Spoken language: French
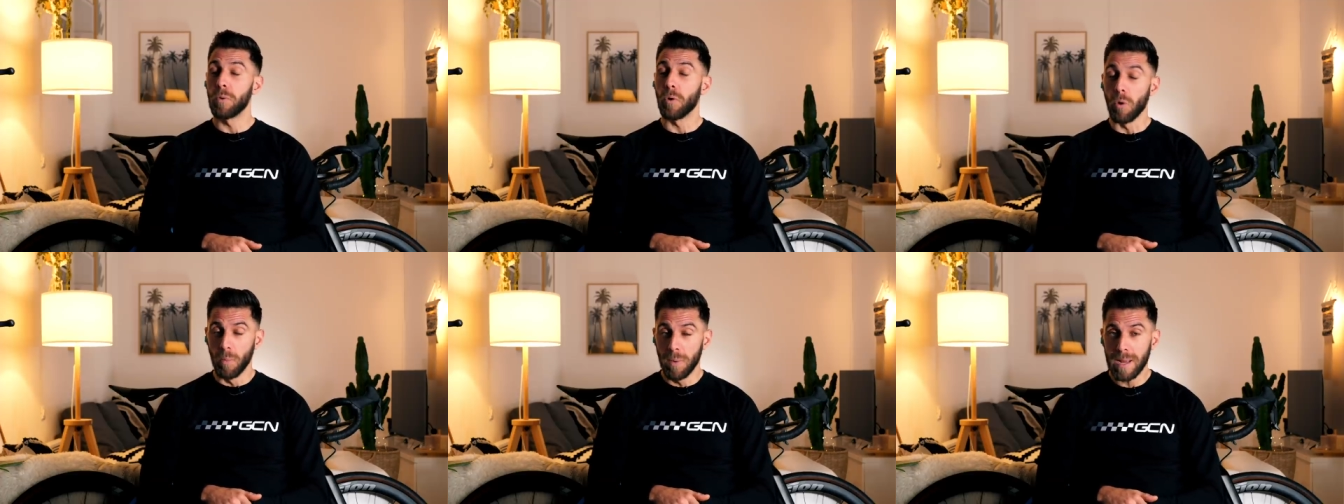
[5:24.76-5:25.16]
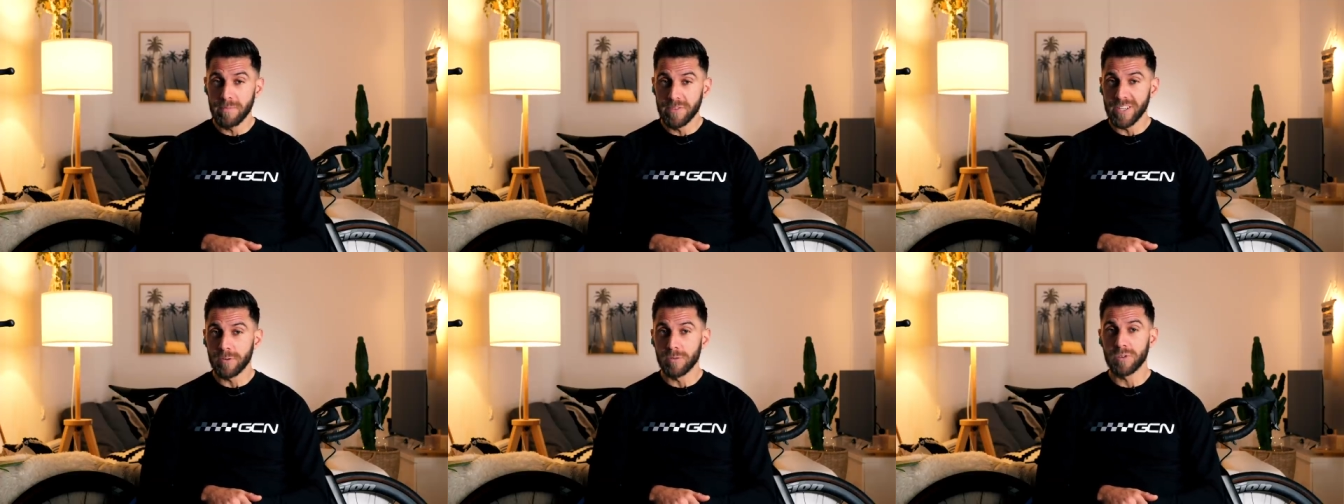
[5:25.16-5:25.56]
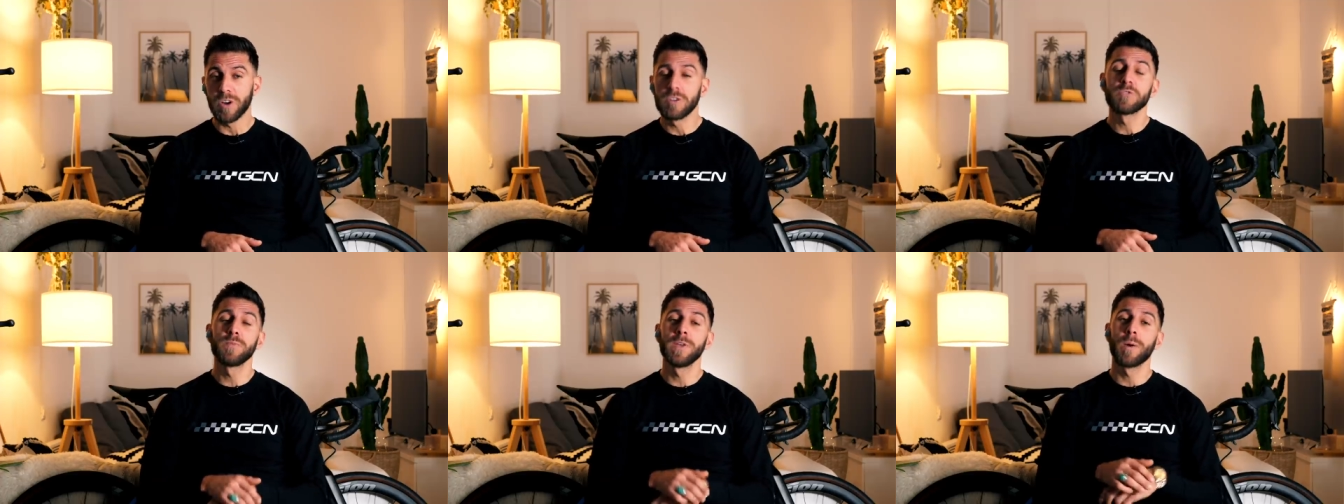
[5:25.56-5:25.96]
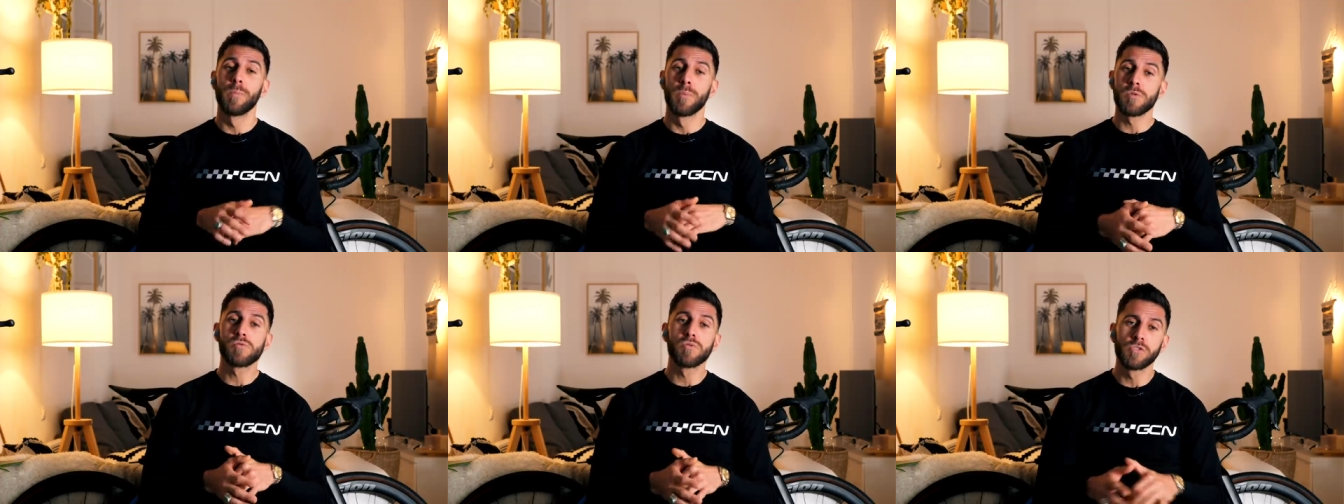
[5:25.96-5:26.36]
problème, c'est qu'on transpire
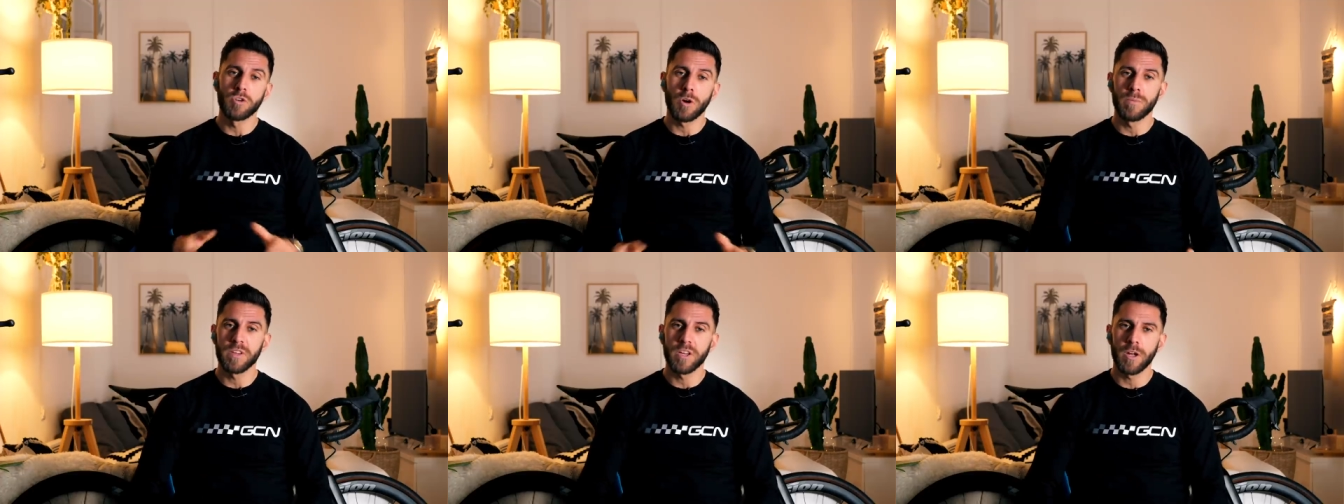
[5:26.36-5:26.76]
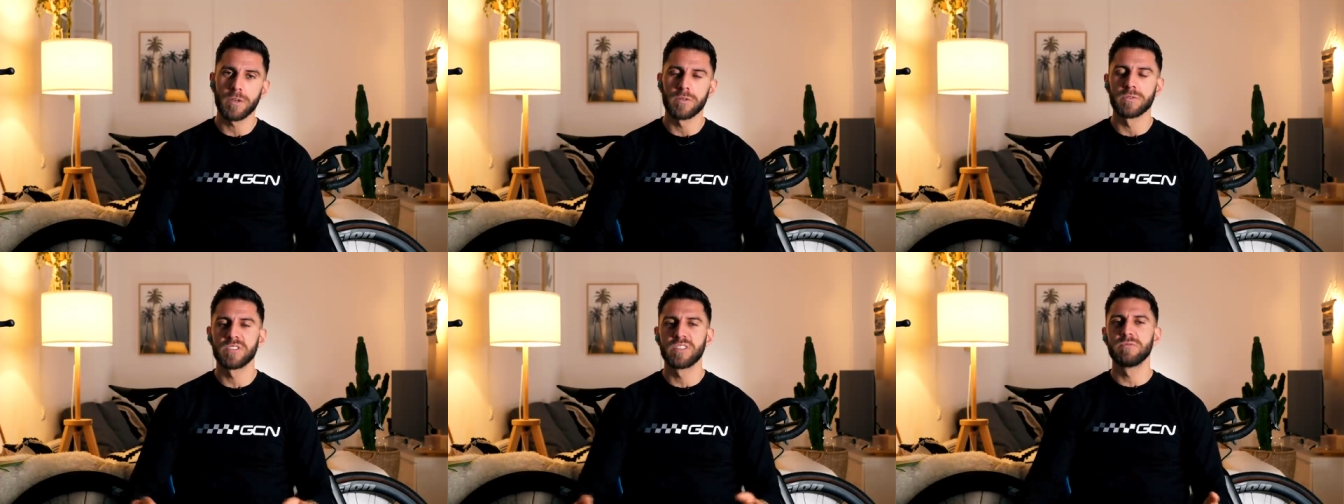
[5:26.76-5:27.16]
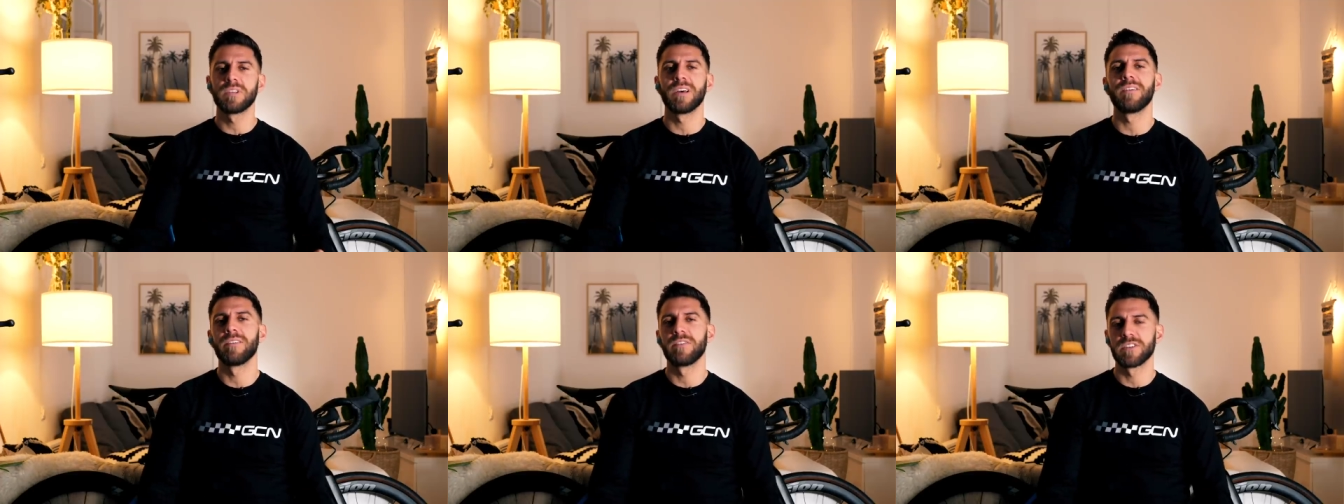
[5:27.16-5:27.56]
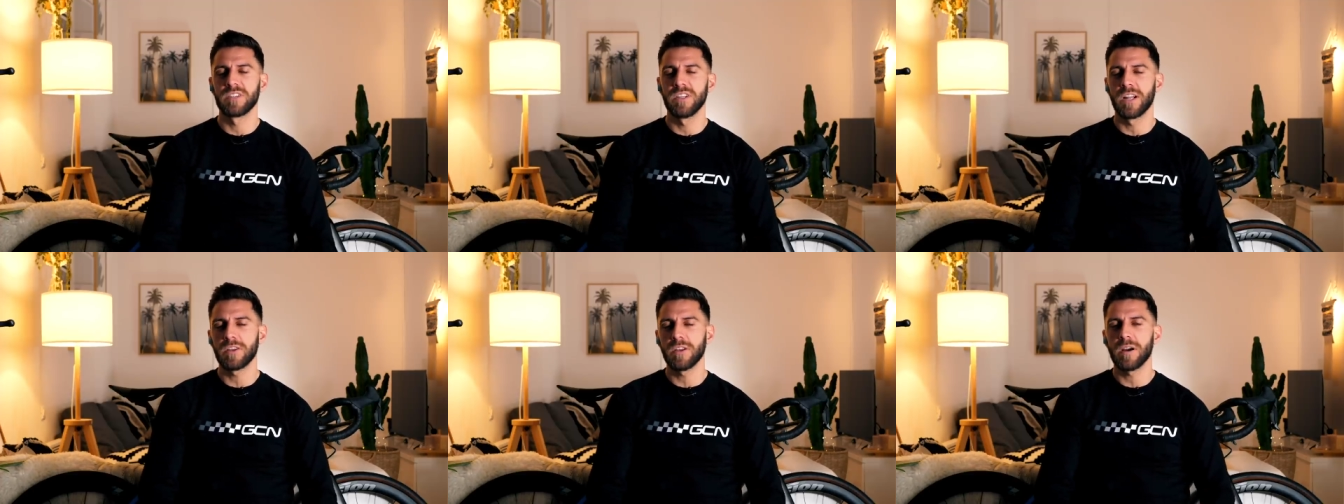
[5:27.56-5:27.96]
beaucoup sur un Donc si vous avez un
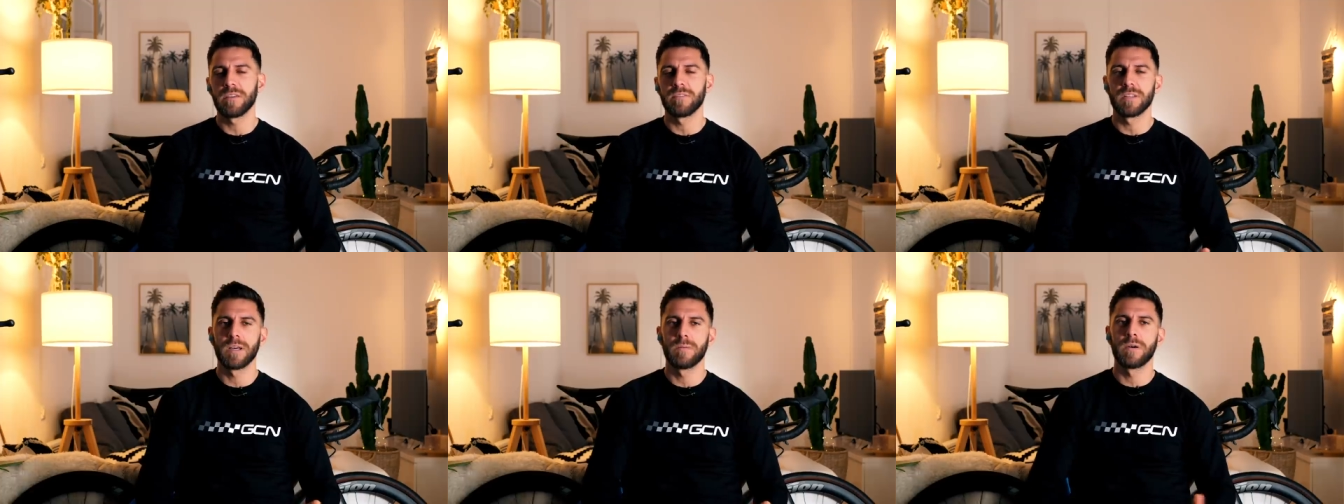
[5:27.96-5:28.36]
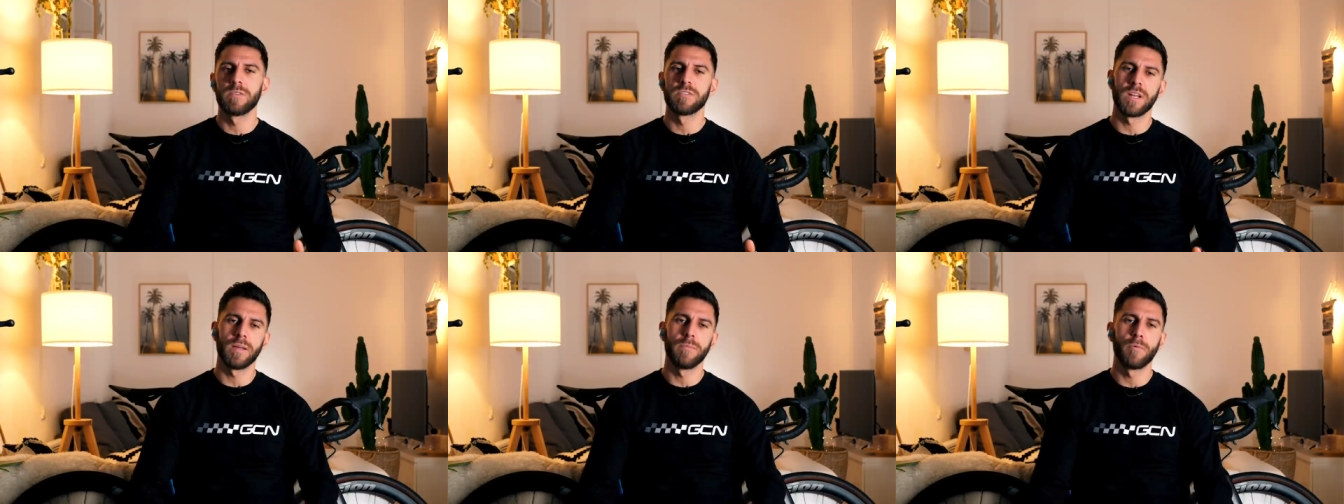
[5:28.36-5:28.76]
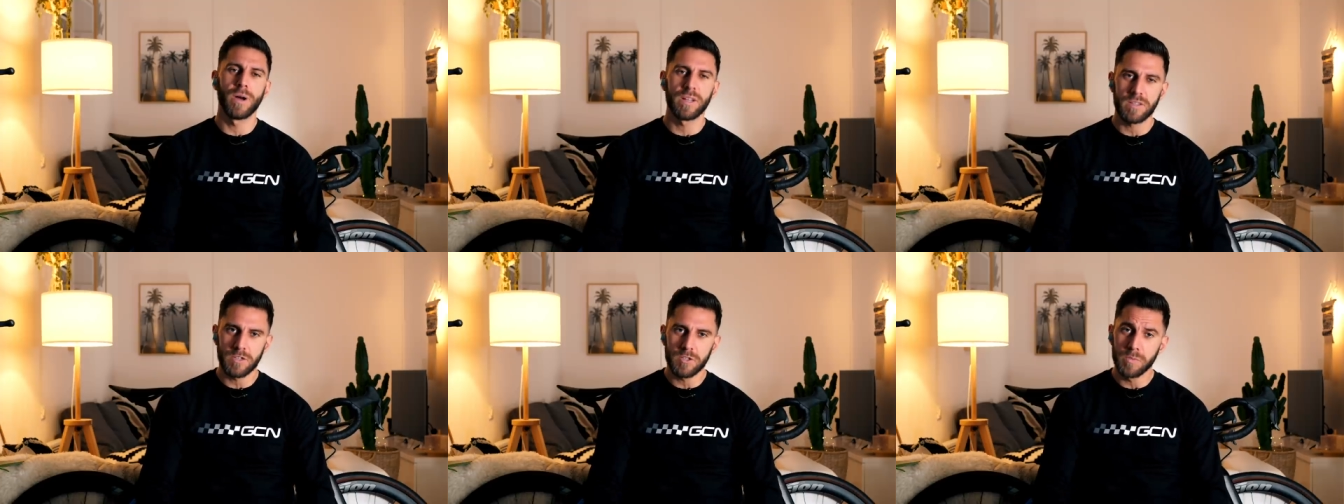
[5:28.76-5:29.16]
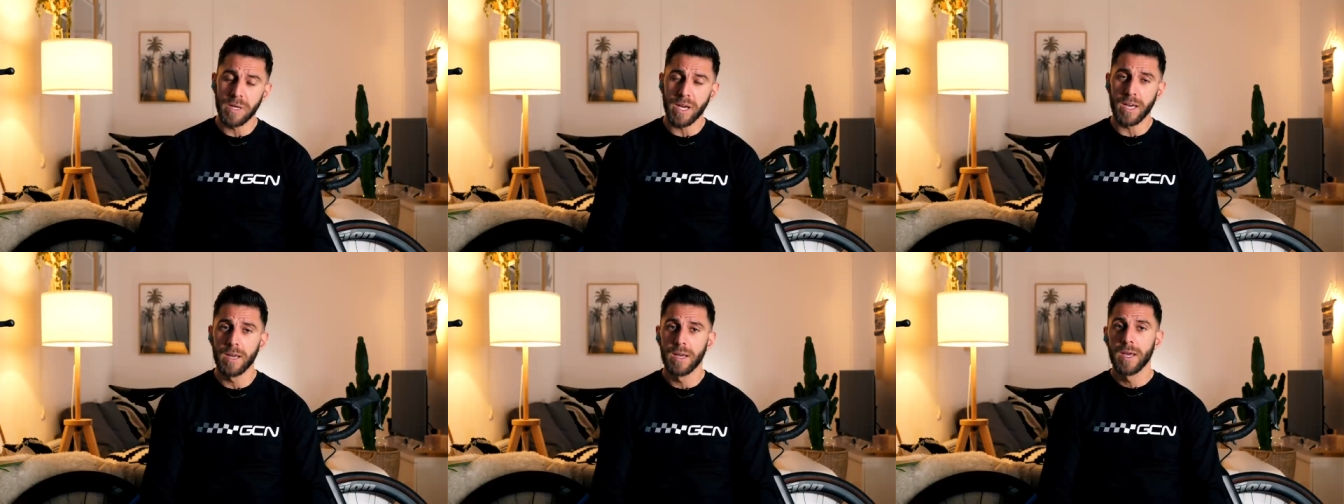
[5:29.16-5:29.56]
ventilateur, évidemment, vous allez moins
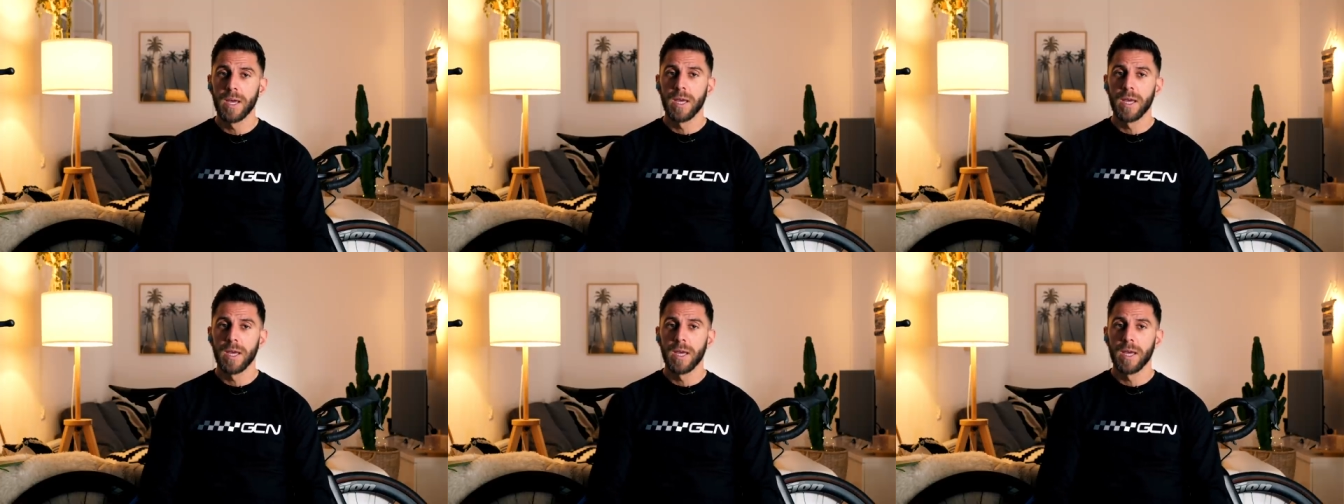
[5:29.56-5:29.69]
transpirer.